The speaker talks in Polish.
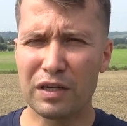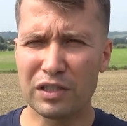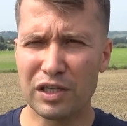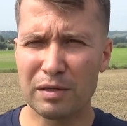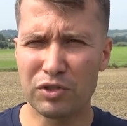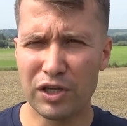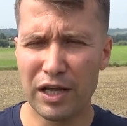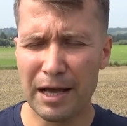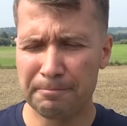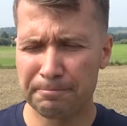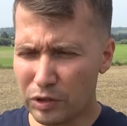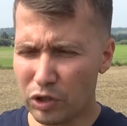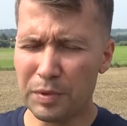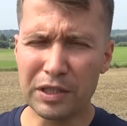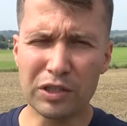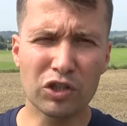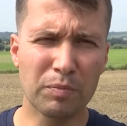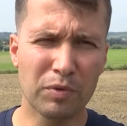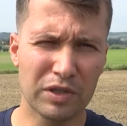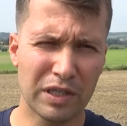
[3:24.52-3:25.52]
uważam, że
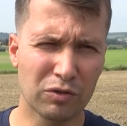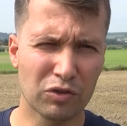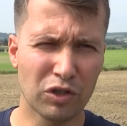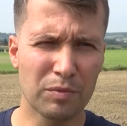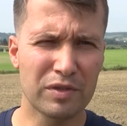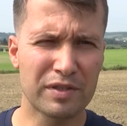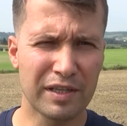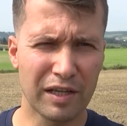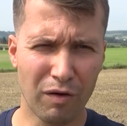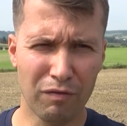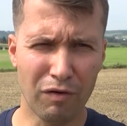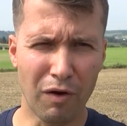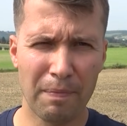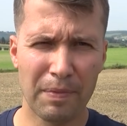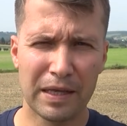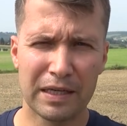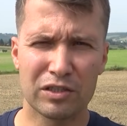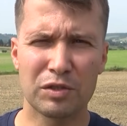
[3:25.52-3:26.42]
kobiety to poniekąd robią celowo,